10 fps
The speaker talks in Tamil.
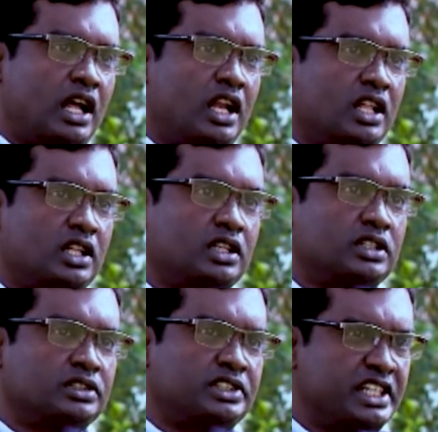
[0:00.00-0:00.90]
அல்லது
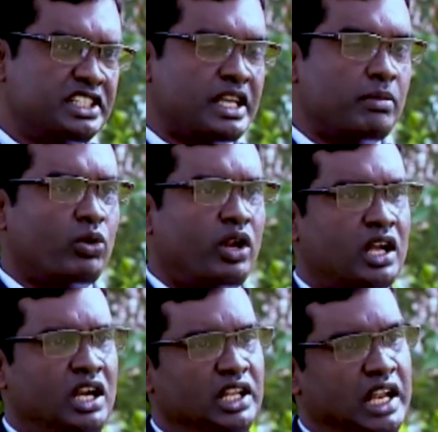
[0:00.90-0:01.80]
சிகிச்சை
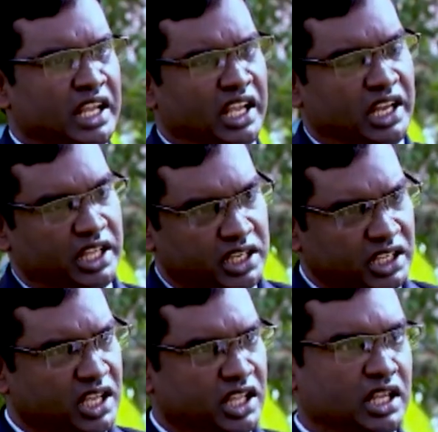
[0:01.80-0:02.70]
முறைகள் இலங்கையில்
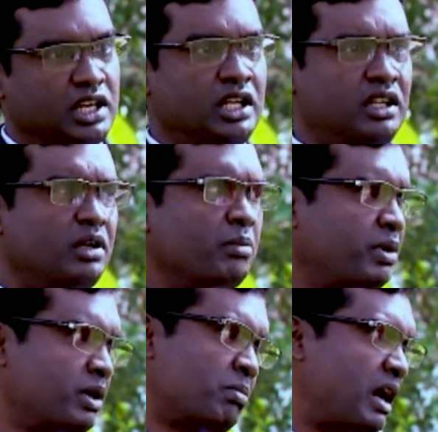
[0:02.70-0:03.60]
இருக்குதுண்டு
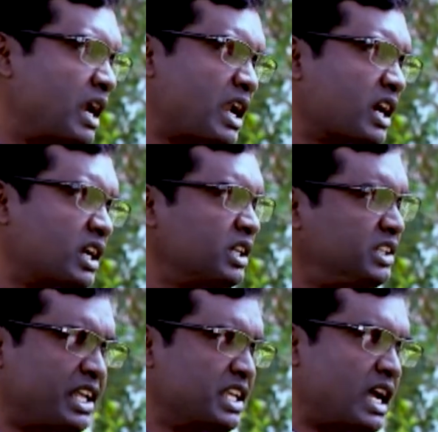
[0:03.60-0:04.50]
பெரும்பாலான நாட்களுக்கு
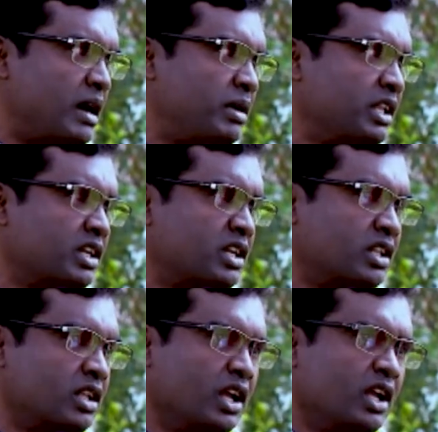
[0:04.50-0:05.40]
தெரியாமல்
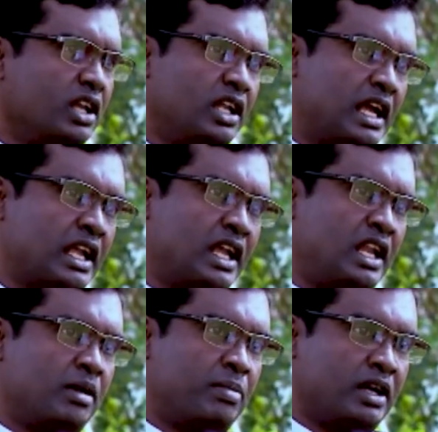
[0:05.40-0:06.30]
இருக்குது
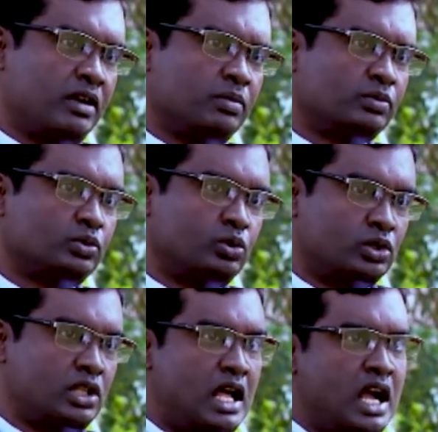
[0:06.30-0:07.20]
இலங்கையில் இப்போ
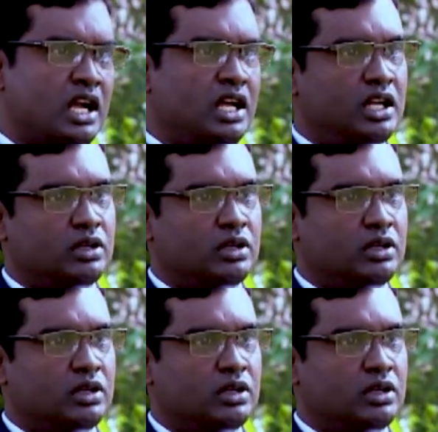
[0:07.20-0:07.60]
கூடுதலாக